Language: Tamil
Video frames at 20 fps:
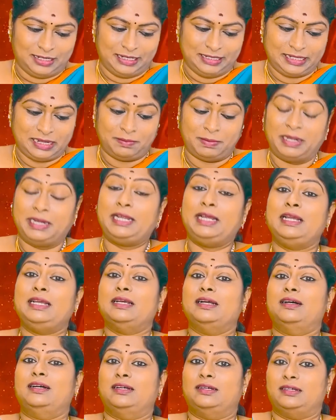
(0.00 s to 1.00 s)
அதே மாதிரி
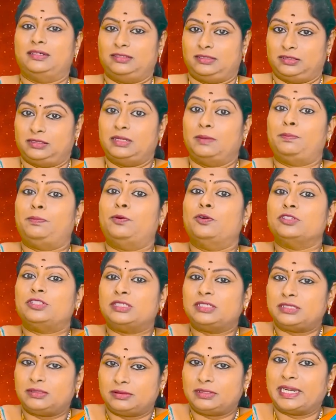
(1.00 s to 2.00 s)

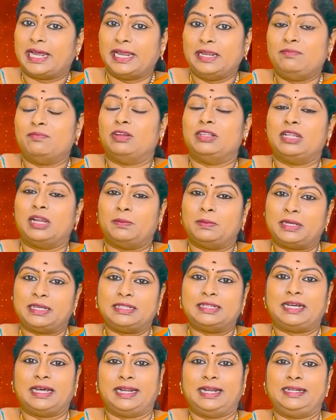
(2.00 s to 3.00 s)
சப்போஸ் டைம் வந்து
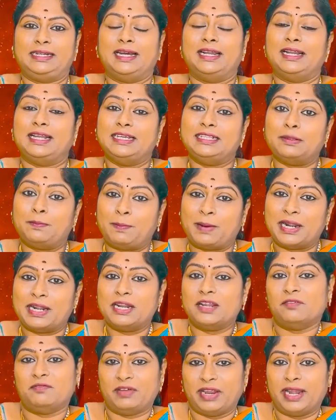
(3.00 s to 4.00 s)
நமக்கு இது கரெக்டா இல்லை இது
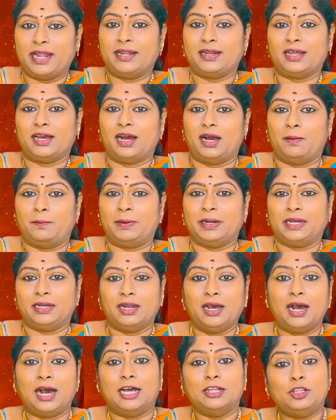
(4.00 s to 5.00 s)
பண்ண வேண்டாம்
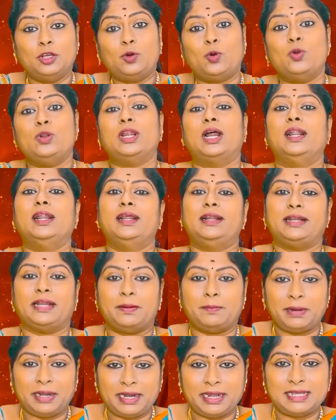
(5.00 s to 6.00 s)
அப்படின்னா அதுக்குண்டான
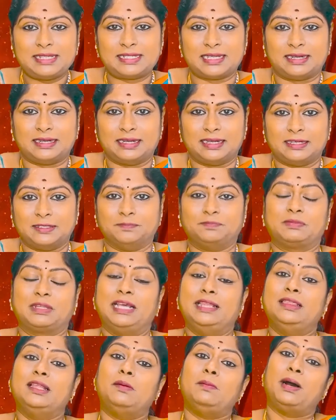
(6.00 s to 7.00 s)
ரெமிடிஸ் என்ன
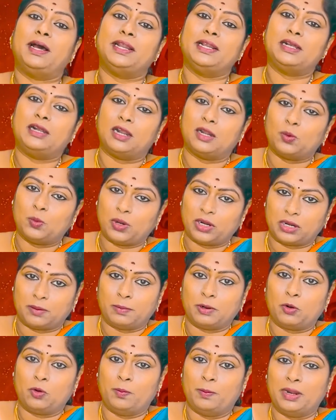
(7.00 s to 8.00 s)
எந்த மாதிரி கடவுளை
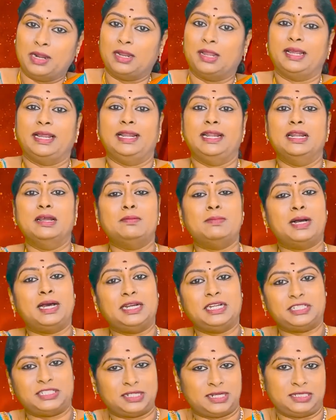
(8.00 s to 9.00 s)
நம்ம கும்பலாம் என்ன
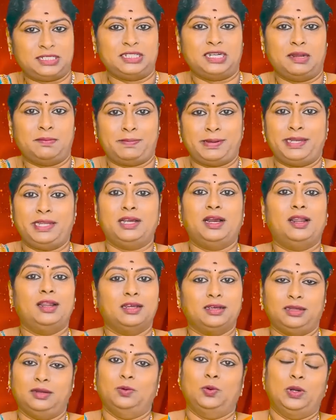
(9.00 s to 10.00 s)
மாதிரி சின்ன சின்ன
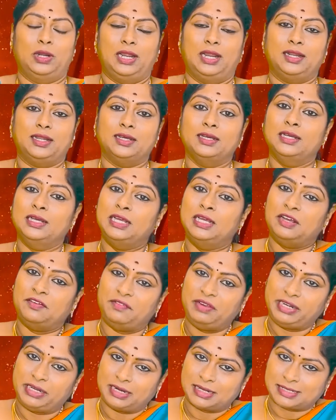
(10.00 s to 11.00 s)
பரிகாரங்கள் உங்களால
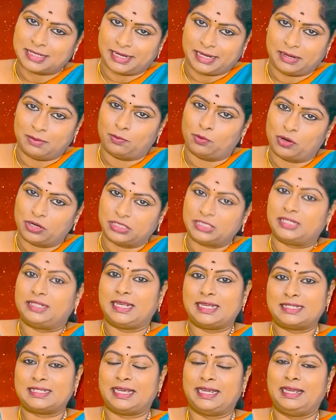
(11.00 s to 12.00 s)
வீட்டுல செய்ய
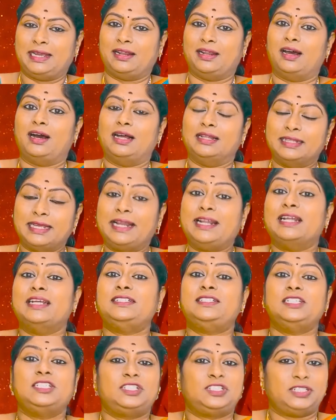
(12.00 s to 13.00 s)
முடிஞ்சதே செய்யலாம் அந்த
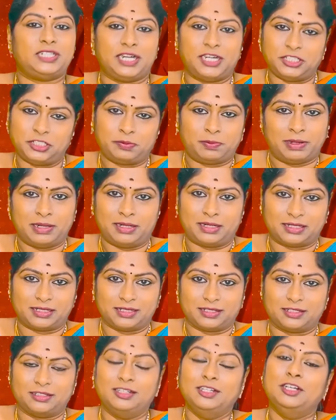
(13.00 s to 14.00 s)
எனர்ஜிஸ் சேஞ்ச்
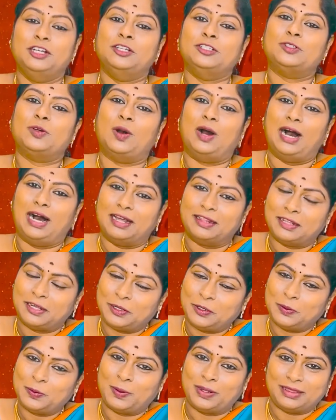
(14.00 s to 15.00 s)
பண்றதுக்கு ஸோ
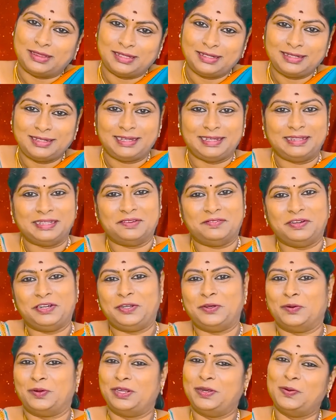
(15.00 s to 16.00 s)
அதையும் வந்து இந்த
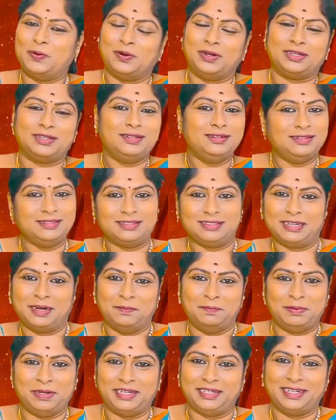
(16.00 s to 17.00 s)
வீடியோலயே உங்களுக்கு
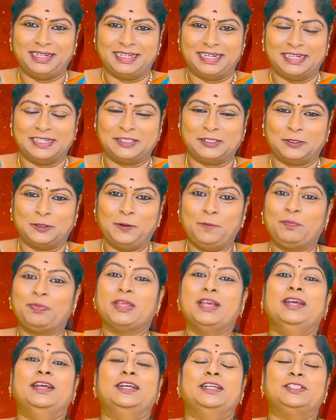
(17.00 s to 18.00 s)
கம்ப்ளீட்டா கிடைச்சிரும்
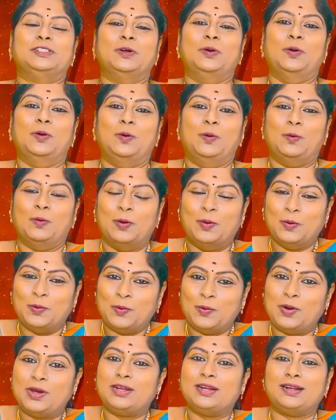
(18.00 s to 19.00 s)
ஸோ
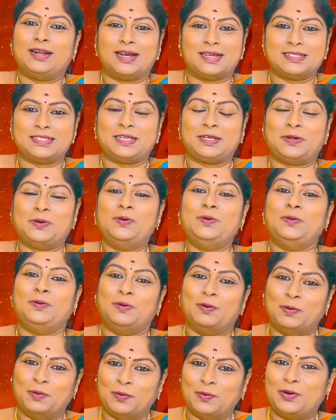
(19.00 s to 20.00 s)
ஒவ்வொரு ராசிக்கும்
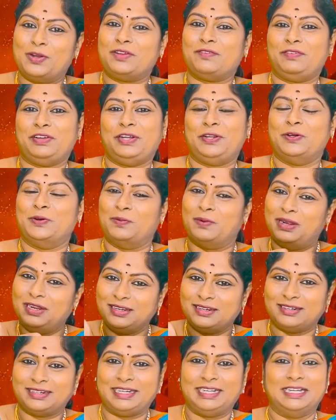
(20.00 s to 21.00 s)
ஒவ்வொரு வீடியோவா
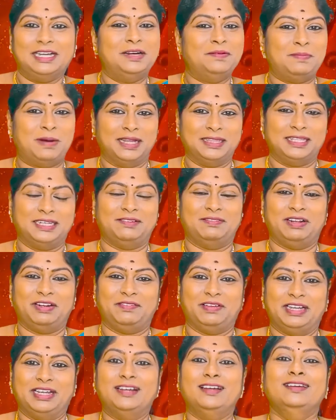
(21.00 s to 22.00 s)
நீங்க பார்த்துட்டு
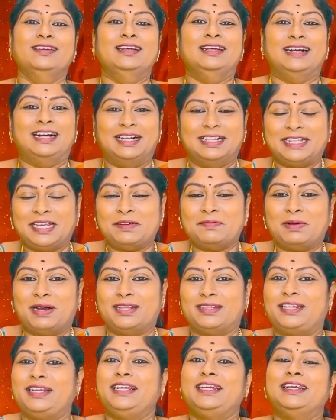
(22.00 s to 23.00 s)
வருவீங்க அதே
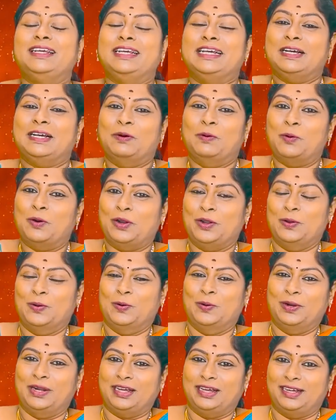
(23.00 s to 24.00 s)
மாதிரி
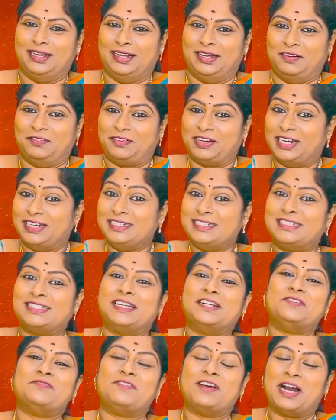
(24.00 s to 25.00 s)
உங்களோட ஃப்ரெண்ட்ஸ்
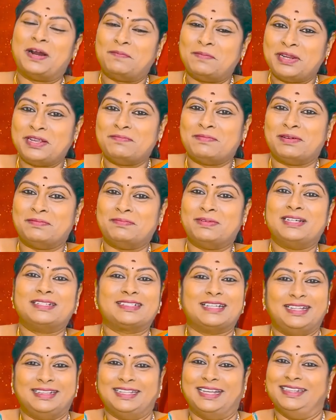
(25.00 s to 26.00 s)
அண்ட் ஃபேமிலி
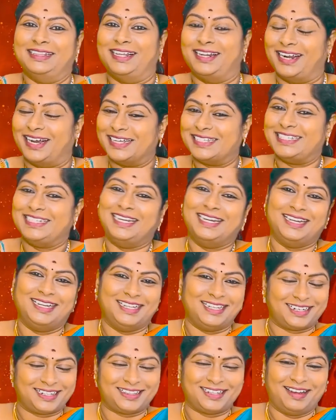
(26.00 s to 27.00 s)
மெம்பர்ஸ் அந்தந்த
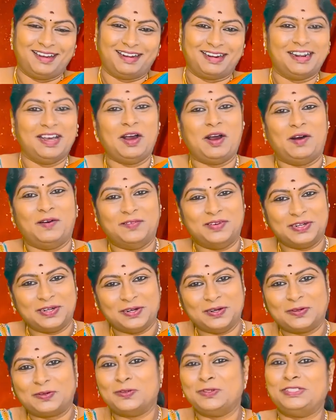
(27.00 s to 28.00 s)
ராசிகள்ல இருந்தாங்கன்னா
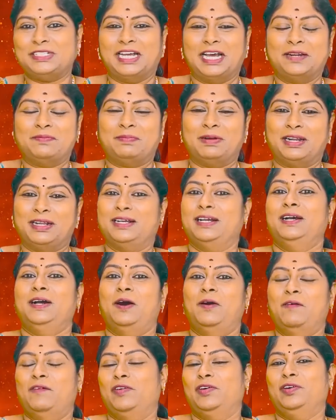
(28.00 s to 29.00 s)
அவங்களுக்கும் ஷேர் பண்ணுங்க
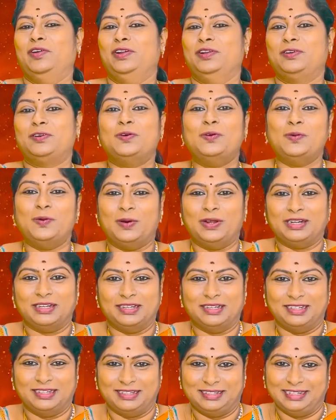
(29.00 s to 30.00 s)
அவங்களுக்கும்
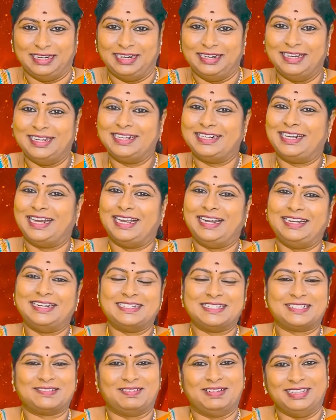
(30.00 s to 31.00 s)
ஒரு நல்ல
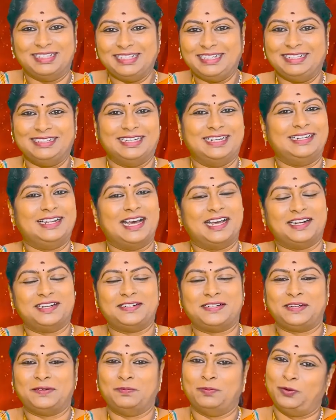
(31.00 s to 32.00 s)
கைடன்ஸ் வந்து இந்த
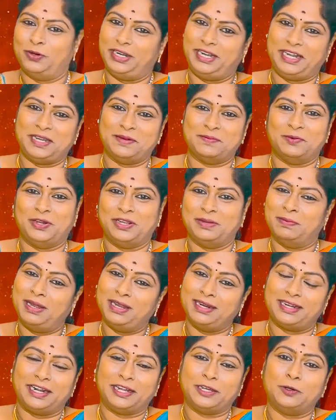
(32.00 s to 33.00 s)
டேரக்டரி ரீடிங்
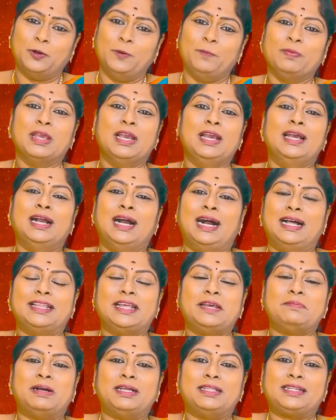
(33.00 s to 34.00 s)
மூலியமா கிடைக்கும்
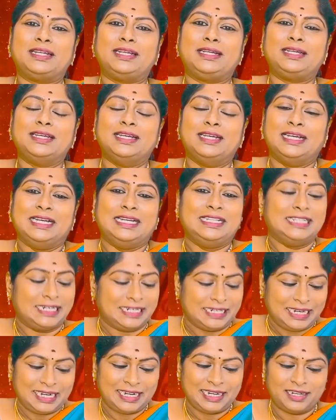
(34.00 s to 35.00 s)
அதே மாதிரி இந்த
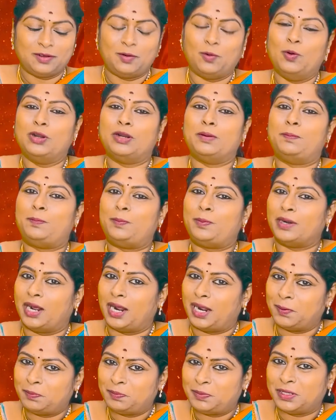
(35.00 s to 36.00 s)
ரீடிங் ஒரு
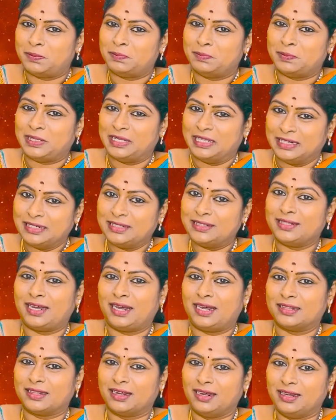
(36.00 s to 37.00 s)
பிராப்தம்
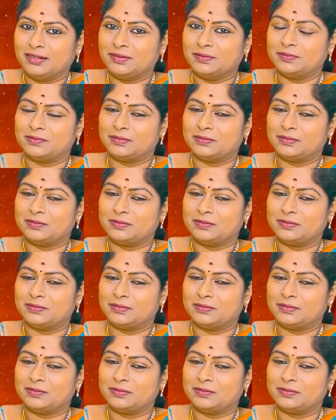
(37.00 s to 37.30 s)
இருந்தாதான்